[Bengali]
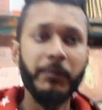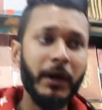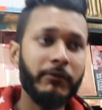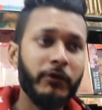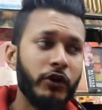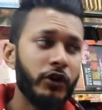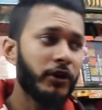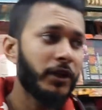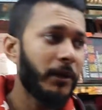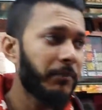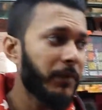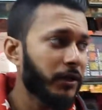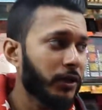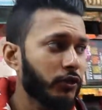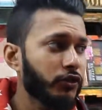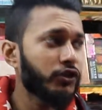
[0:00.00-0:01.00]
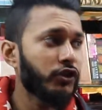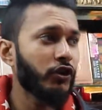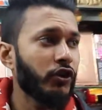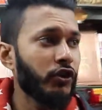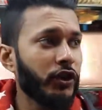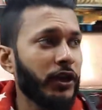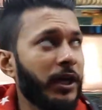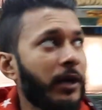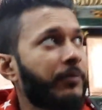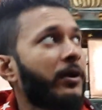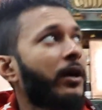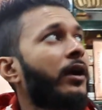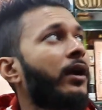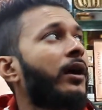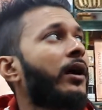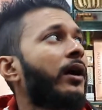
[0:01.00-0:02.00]
প্যাভিলিয়ন নাম্বারটা হচ্ছে হলো গিয়ে
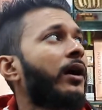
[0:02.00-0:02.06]
আপনার